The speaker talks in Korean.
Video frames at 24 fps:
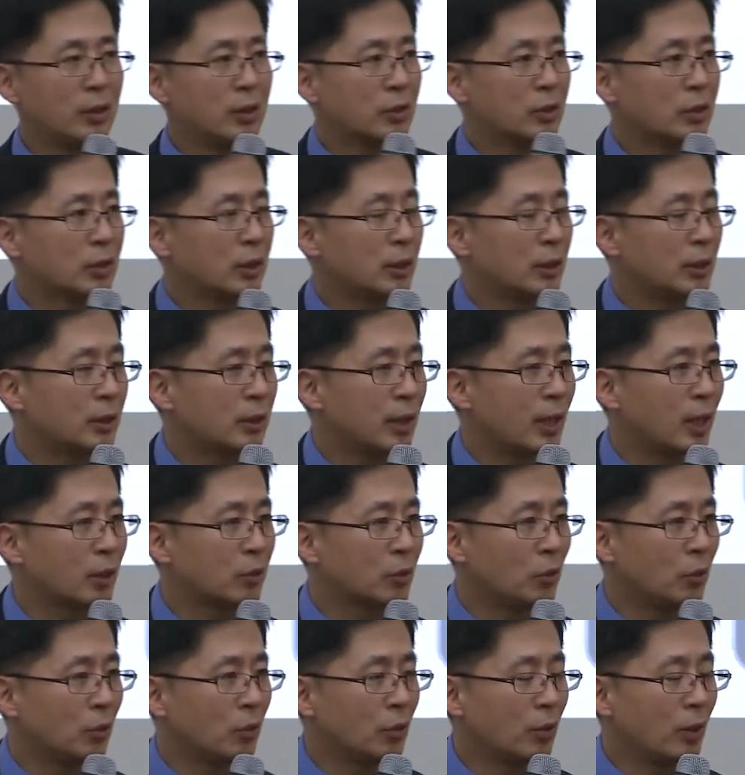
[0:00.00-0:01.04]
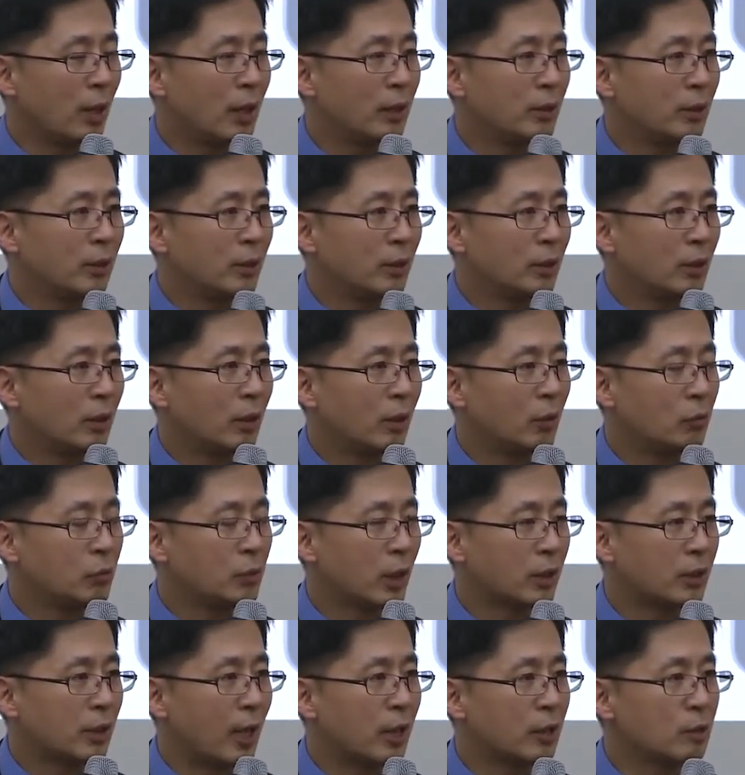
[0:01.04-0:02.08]
특히 대학도 어,
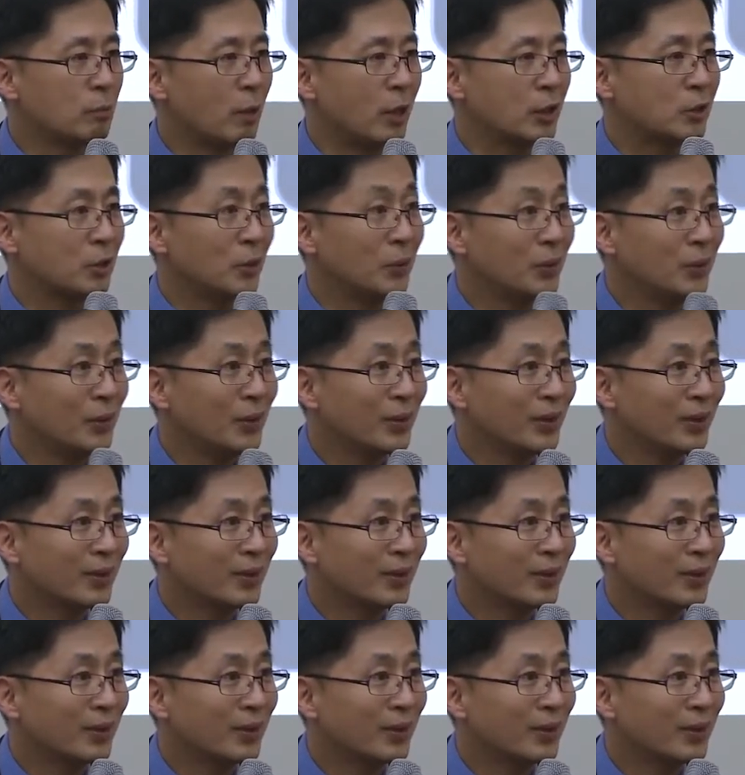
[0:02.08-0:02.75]
우리나라 대학은 많죠.